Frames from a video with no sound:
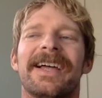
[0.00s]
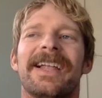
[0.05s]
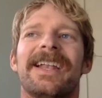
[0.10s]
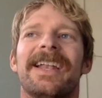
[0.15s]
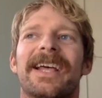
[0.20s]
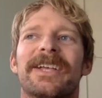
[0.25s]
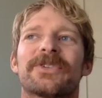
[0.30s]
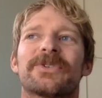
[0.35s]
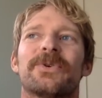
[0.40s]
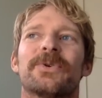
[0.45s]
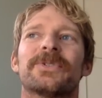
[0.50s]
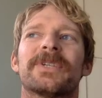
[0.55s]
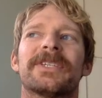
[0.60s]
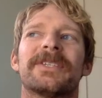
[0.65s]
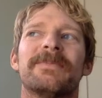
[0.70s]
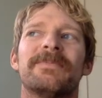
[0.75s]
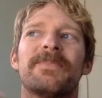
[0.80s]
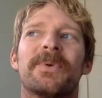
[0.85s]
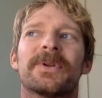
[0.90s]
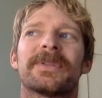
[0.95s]
las cosas
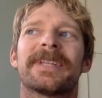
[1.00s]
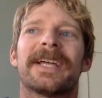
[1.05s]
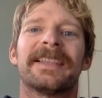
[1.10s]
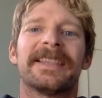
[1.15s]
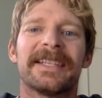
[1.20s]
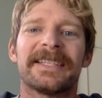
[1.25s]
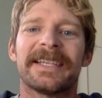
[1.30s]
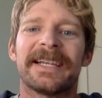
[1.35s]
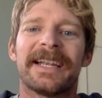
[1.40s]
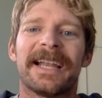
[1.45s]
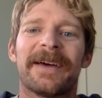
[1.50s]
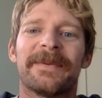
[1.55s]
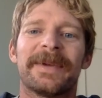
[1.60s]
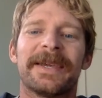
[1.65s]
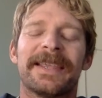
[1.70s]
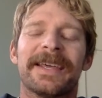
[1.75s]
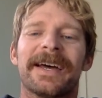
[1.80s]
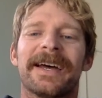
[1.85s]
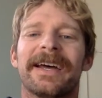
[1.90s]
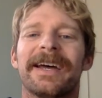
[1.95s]
importantes en la
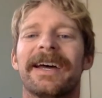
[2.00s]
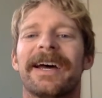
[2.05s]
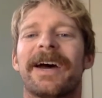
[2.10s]
vida,